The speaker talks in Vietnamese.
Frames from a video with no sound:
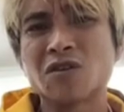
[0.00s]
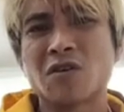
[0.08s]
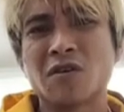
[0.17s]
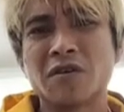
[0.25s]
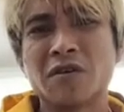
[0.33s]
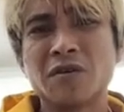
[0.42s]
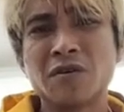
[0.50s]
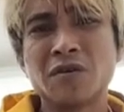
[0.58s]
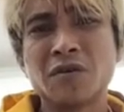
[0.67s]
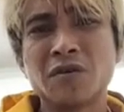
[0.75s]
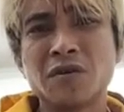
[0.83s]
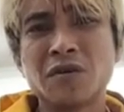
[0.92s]
rồi
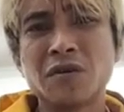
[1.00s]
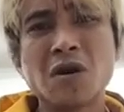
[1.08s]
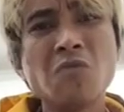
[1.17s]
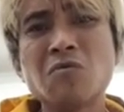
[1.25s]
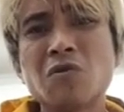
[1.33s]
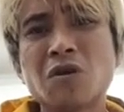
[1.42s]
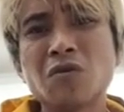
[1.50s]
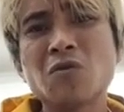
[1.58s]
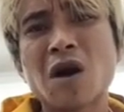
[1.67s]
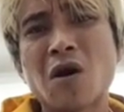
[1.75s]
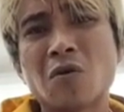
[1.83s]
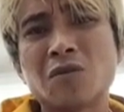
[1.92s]
không có
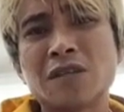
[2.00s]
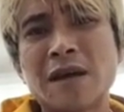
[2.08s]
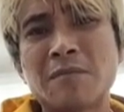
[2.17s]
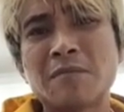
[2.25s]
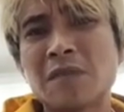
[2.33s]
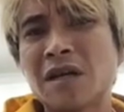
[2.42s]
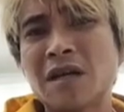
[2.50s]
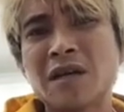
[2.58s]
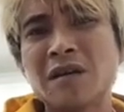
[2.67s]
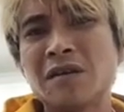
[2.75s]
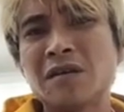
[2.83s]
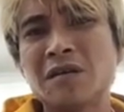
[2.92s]
nhu cầu xem mấy
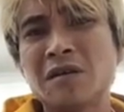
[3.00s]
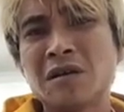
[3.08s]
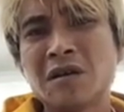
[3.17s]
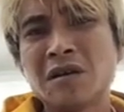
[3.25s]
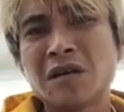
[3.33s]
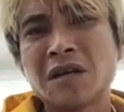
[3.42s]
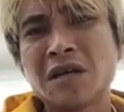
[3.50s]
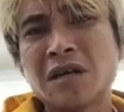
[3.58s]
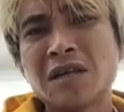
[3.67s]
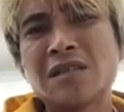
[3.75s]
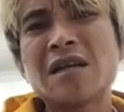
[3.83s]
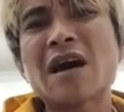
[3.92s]
cái cái
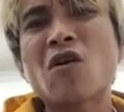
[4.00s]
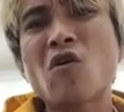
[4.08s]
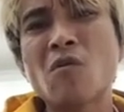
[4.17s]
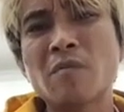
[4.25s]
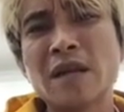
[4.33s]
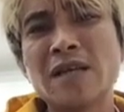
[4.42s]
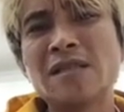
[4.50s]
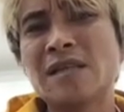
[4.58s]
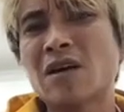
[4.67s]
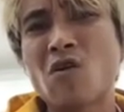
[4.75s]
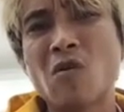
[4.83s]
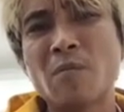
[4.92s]
cái xe ôm ninh
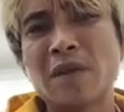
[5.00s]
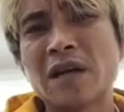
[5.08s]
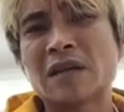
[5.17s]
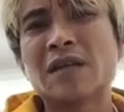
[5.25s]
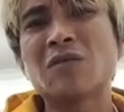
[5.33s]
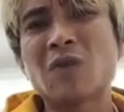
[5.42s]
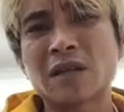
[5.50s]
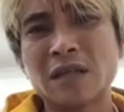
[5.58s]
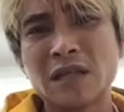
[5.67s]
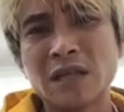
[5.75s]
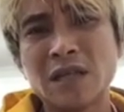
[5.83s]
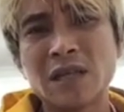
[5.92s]
xe ôm mấy cả thế nọ
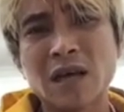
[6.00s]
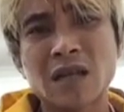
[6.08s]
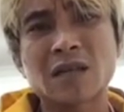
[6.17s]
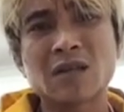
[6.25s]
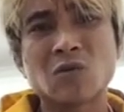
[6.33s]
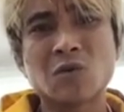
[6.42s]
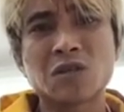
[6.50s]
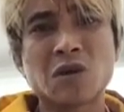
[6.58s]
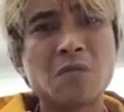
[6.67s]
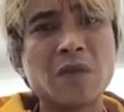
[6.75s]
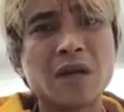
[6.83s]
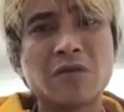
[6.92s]
thế kia thật cuộc
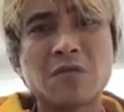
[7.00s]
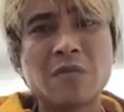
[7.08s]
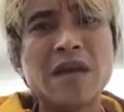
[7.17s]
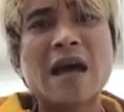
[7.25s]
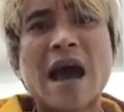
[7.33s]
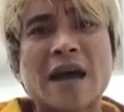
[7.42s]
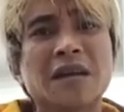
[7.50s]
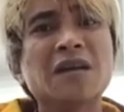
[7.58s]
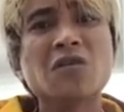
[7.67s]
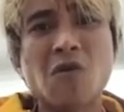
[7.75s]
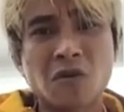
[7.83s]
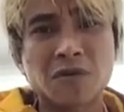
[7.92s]
sống mình nó bi hài
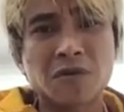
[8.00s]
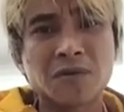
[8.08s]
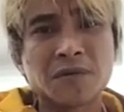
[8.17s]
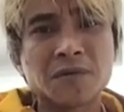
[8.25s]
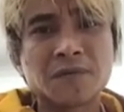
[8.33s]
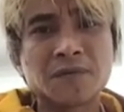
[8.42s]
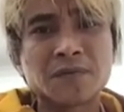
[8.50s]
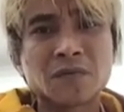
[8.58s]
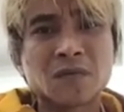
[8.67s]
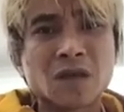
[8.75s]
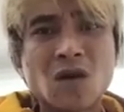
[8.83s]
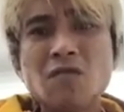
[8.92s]
lẫn lộn
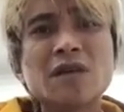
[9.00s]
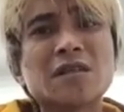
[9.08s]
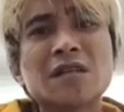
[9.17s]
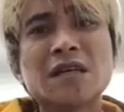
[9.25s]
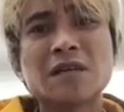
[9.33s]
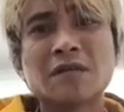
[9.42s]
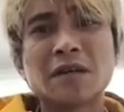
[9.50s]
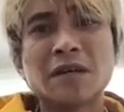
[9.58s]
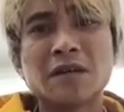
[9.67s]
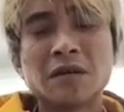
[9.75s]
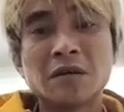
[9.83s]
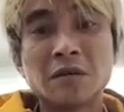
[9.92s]
không việc gì rồi
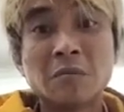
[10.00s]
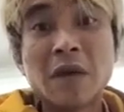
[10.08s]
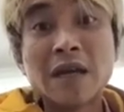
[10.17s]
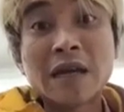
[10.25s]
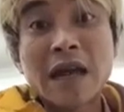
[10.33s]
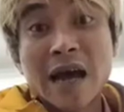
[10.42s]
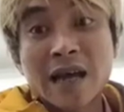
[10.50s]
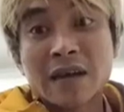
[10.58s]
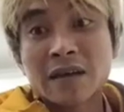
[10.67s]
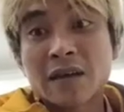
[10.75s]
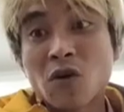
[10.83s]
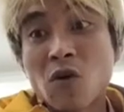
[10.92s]
mày mình thế này
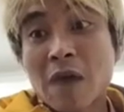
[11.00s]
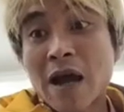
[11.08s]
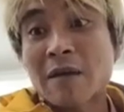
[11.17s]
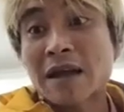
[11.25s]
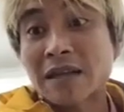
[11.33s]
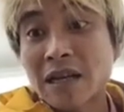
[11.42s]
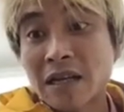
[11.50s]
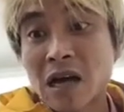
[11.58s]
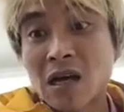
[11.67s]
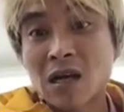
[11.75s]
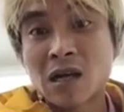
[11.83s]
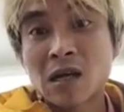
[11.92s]
cái hôm hai ba tết
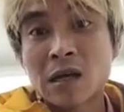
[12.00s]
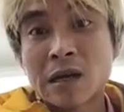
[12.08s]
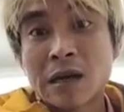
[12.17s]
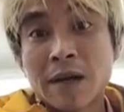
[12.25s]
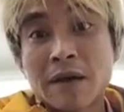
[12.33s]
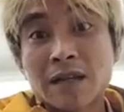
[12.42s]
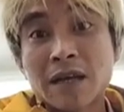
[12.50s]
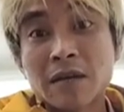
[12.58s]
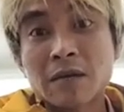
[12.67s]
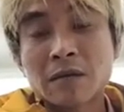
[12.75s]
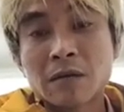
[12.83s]
nhá hai ba tết